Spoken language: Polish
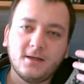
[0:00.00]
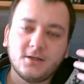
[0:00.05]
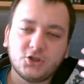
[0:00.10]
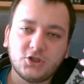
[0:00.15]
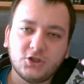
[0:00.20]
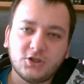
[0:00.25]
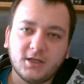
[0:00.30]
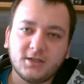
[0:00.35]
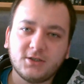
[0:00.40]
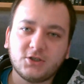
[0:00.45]

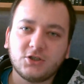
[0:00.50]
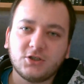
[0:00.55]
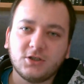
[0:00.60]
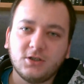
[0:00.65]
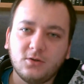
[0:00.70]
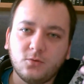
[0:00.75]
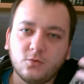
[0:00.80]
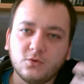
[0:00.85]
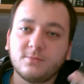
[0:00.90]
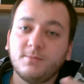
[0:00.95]
czy też
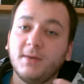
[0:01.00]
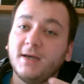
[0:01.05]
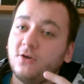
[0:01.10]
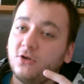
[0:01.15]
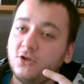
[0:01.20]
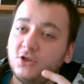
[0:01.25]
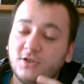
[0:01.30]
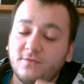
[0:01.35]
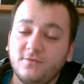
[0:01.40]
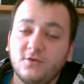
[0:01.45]
e, ósmego
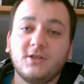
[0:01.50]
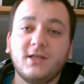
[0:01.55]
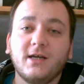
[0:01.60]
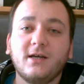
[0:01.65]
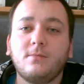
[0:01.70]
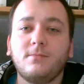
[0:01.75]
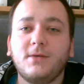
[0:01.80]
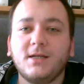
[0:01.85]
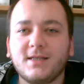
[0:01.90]
i dziewiątego, ma